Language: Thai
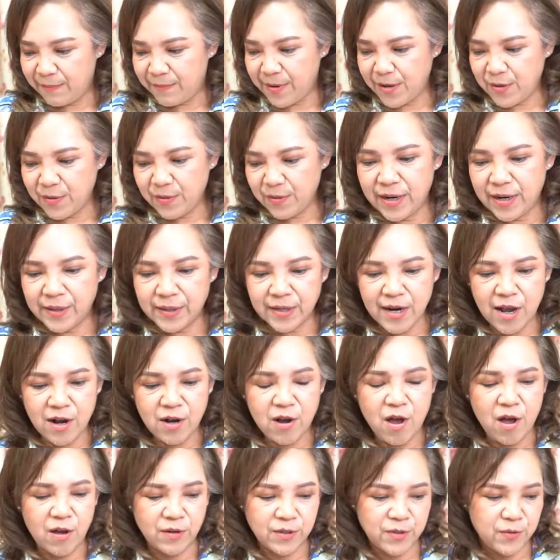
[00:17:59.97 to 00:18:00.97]
มาในเรื่อง
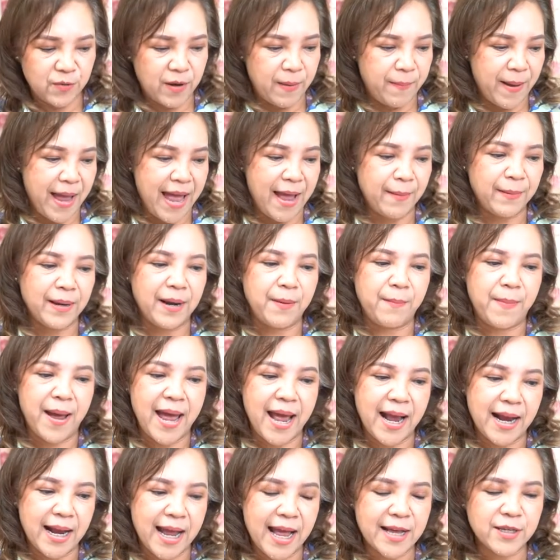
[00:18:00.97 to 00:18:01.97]
ของสุขภาพกัน
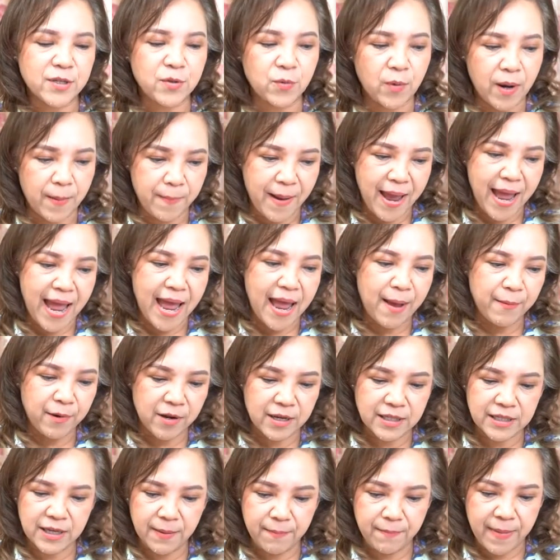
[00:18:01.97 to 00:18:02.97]
บ้างค่ะสุขภาพ
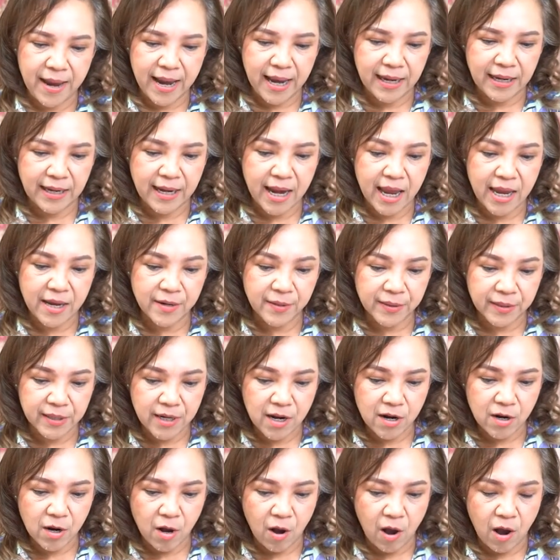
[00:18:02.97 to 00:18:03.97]
ก็จะเป็นใน
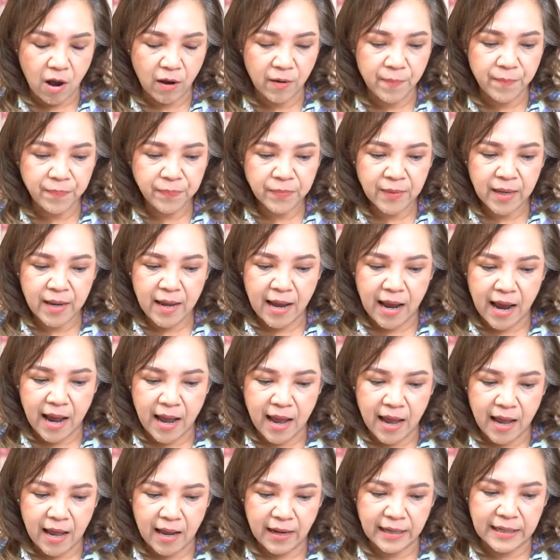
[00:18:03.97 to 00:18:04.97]
เรื่องของอ
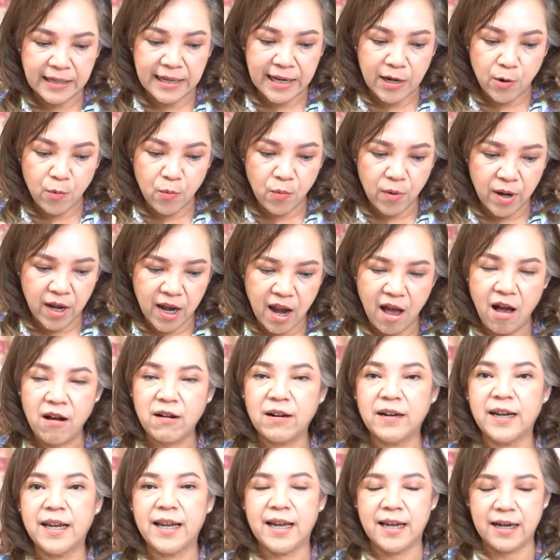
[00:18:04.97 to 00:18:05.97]
นิ้วล็อก
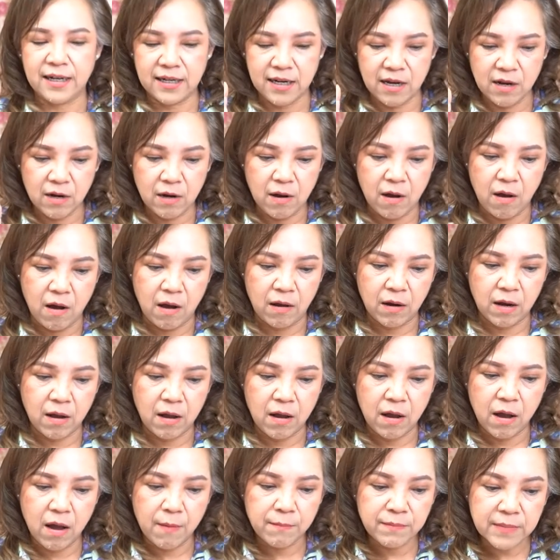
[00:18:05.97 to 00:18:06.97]
นะคะเรื่องของ
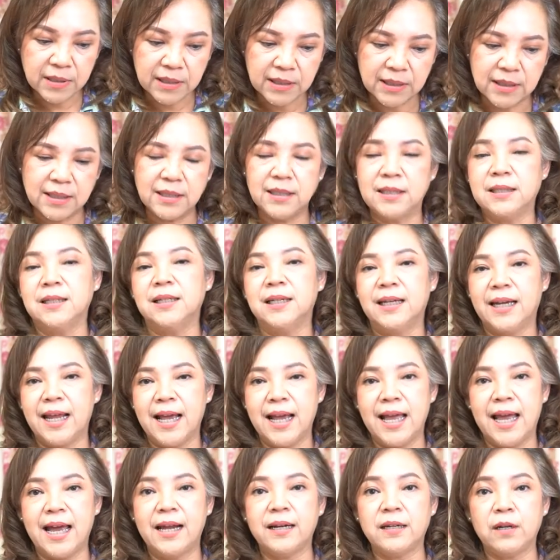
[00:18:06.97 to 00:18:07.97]
ข้อมือ
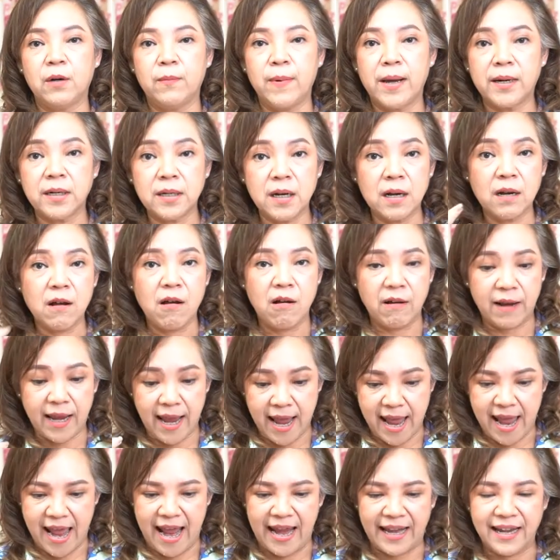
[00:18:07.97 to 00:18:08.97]
นะคะหรือว่าเรื่องของ
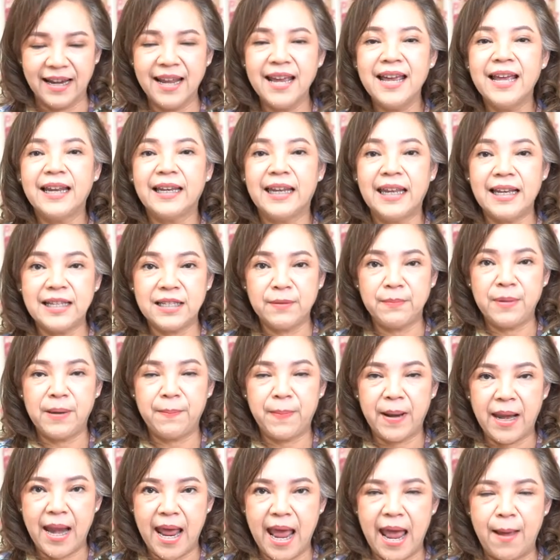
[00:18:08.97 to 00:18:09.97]
แขนที่จะมี
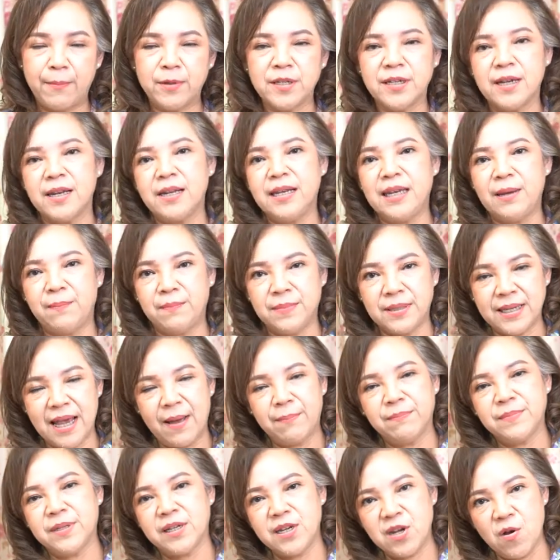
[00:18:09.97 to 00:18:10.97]
ปัญหาเพราะฉะนั้นหยิบ
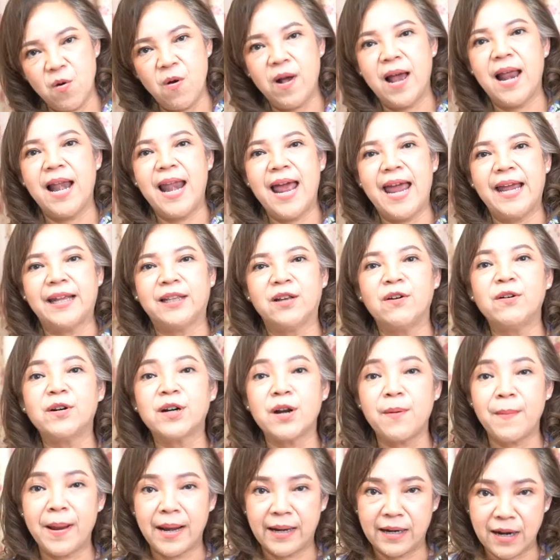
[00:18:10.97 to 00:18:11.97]
จับจะยกอะไรต้อง
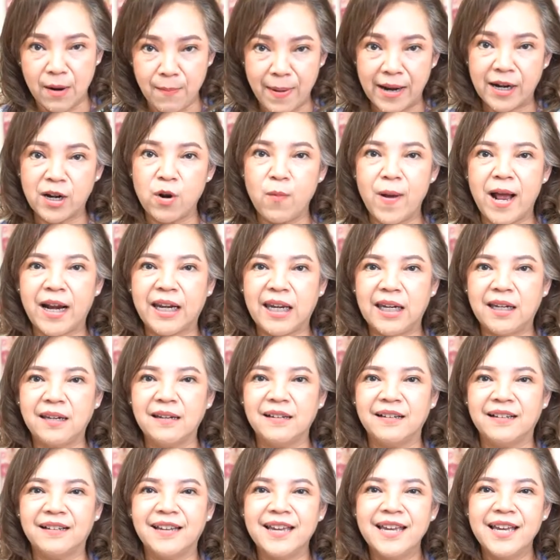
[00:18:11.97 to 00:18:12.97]
ระ ระมัดระวังนิด
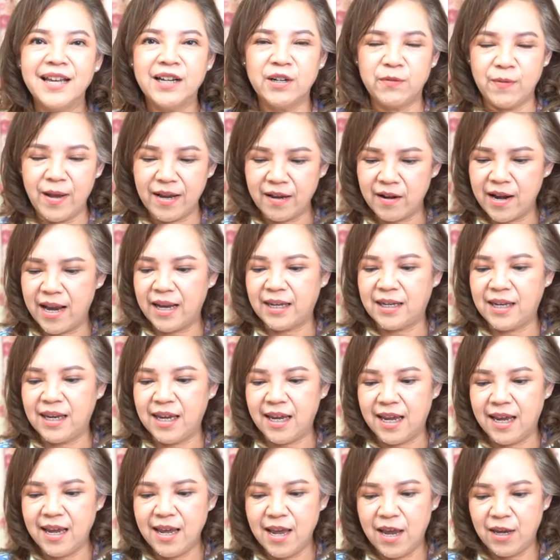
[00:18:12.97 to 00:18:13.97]
นึงหรือว่าใคร
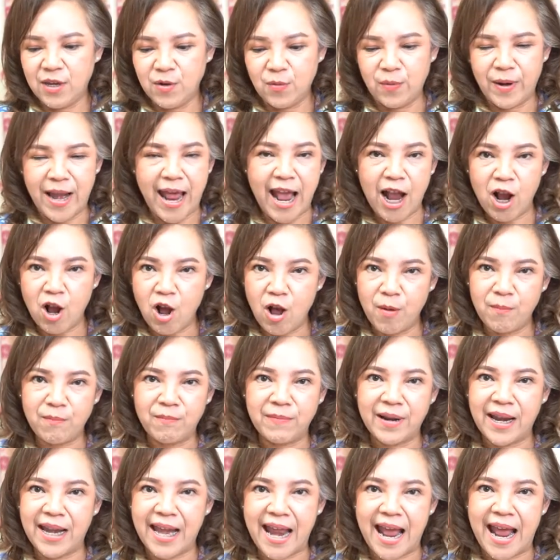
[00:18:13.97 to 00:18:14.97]
ที่อยู่หน้าคอม
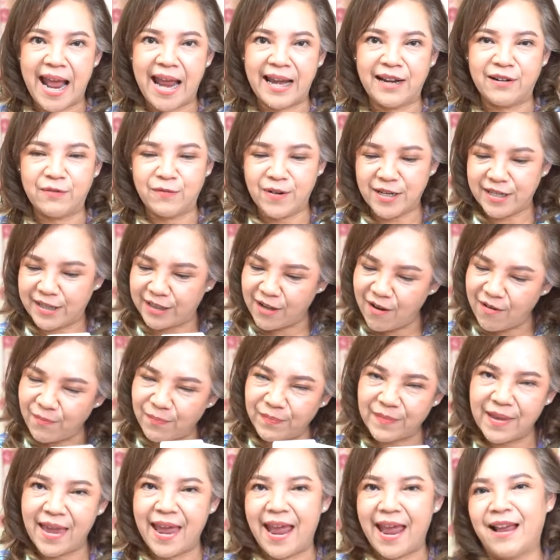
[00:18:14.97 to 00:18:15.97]
นานๆหรือว่าจะต้อง
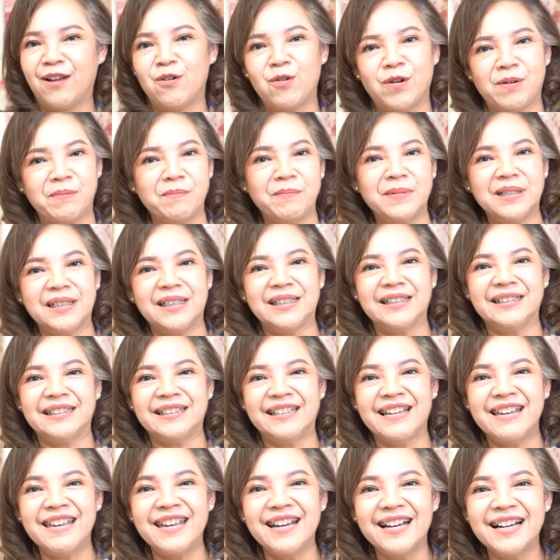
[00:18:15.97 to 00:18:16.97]
กดมือถือ
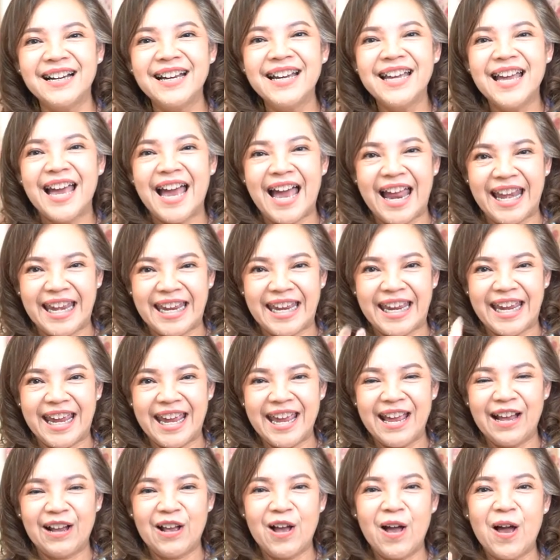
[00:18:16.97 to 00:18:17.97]
เยอะๆอันนี้
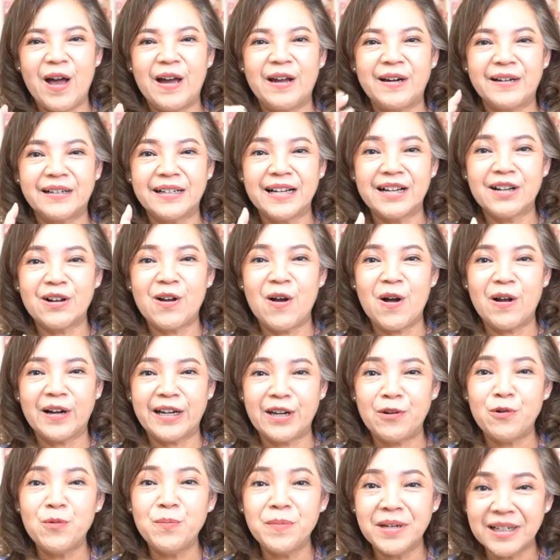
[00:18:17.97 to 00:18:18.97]
ก็เรื่องของ
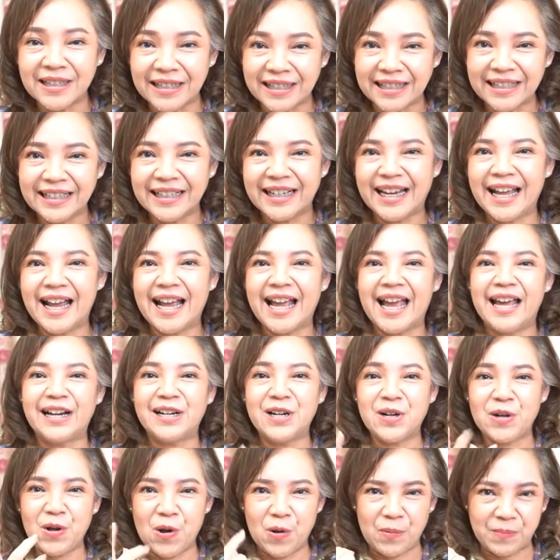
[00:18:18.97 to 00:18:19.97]
นิ้วมือนะคะ
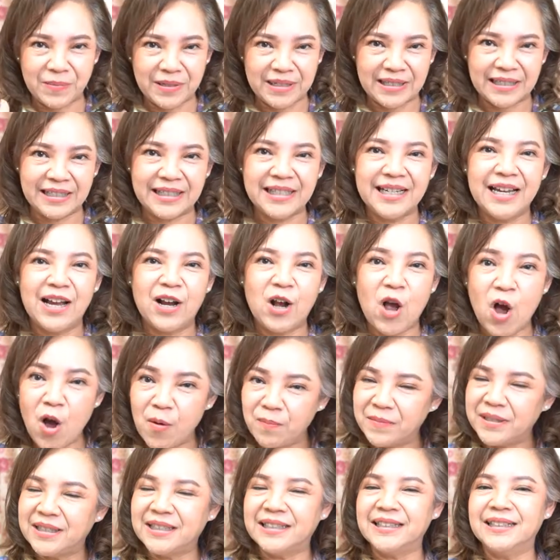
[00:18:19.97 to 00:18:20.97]
เรื่องของมือข้อ
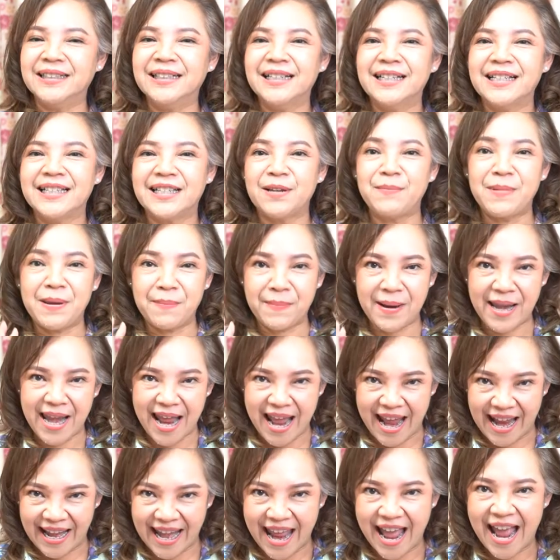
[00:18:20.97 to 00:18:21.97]
มือจะมีปัญ
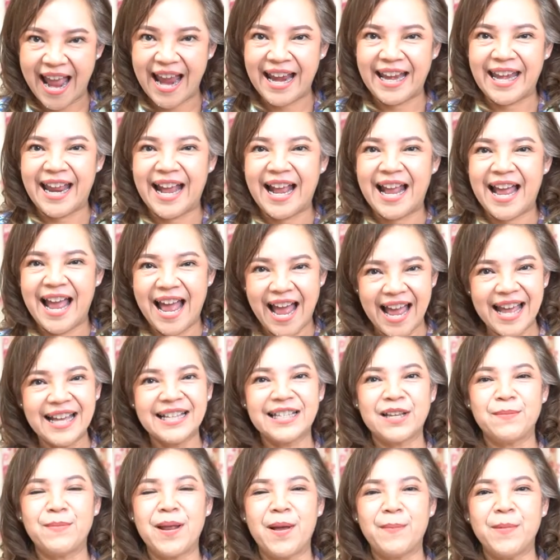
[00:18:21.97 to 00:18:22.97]
หาได้นะคะ
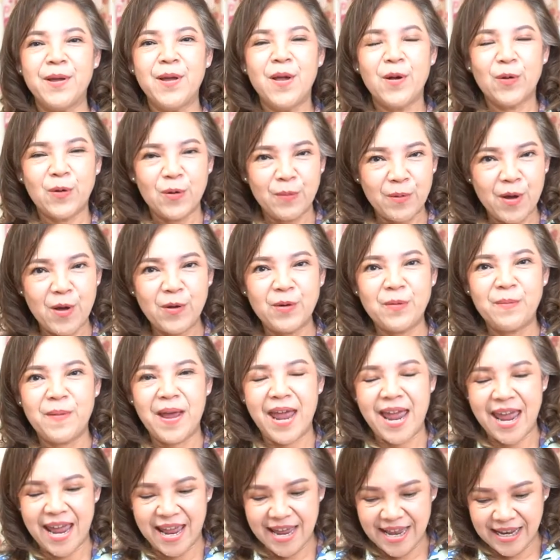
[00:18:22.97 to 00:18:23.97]
สำหรับคุณพ่อคุณ
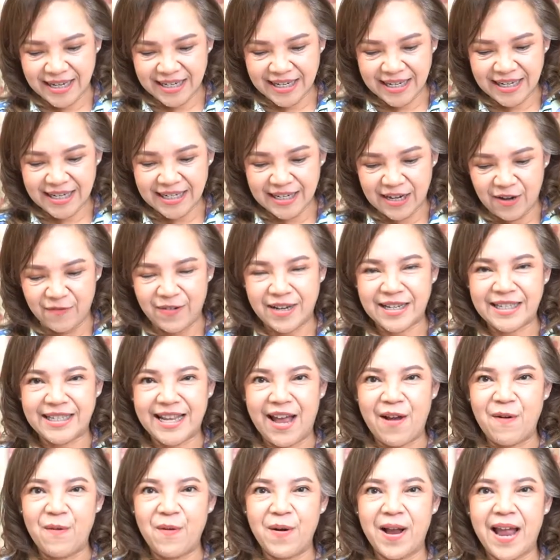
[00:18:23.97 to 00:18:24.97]
แม่ที่เกิดในวัน
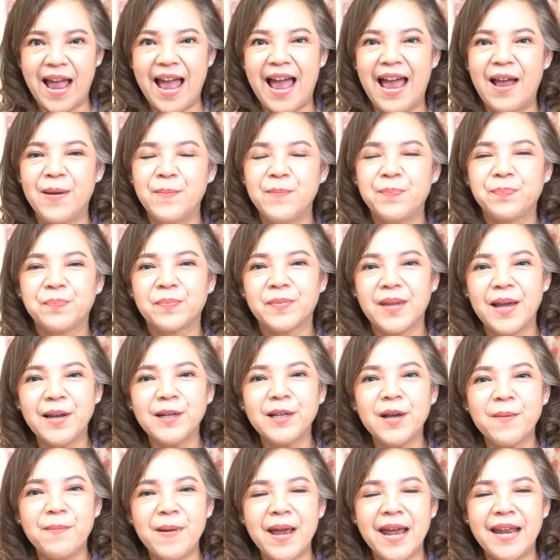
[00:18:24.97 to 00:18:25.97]
เสาร์ค่ะนั่
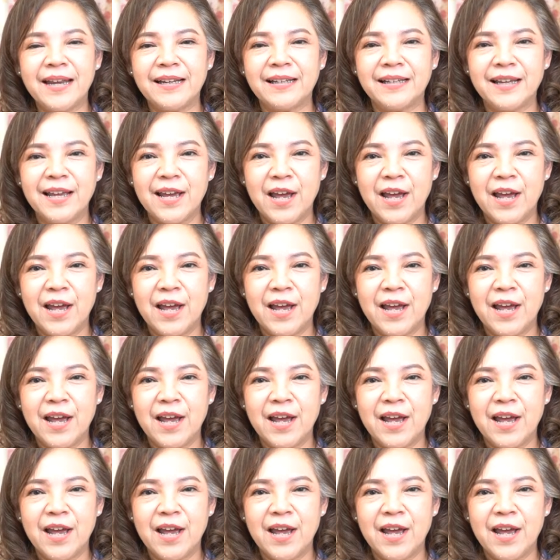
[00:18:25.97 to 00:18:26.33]
นก็เป็น